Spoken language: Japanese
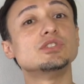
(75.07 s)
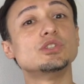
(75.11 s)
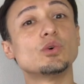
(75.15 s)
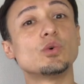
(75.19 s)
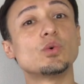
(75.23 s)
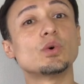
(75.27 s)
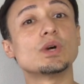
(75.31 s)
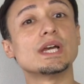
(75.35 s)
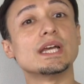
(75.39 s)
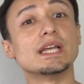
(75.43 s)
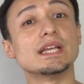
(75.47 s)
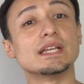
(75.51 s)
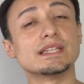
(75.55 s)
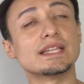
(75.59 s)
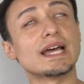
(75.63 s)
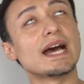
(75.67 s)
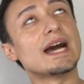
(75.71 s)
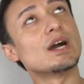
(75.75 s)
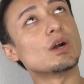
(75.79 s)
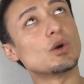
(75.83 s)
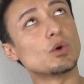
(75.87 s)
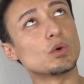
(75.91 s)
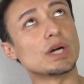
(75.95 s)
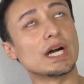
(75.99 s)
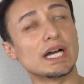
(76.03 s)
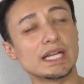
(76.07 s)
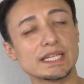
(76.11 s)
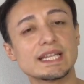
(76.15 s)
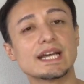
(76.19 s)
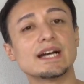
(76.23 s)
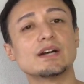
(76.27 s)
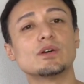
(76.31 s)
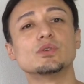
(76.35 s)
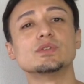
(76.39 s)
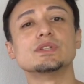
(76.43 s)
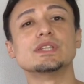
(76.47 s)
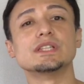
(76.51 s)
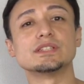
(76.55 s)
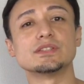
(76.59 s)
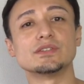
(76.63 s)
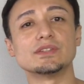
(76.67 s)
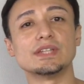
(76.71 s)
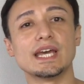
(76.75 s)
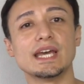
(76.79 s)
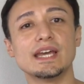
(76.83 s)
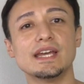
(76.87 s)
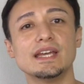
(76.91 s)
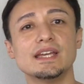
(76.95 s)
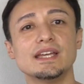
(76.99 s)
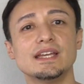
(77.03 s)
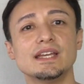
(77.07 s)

表現、単語ですよね。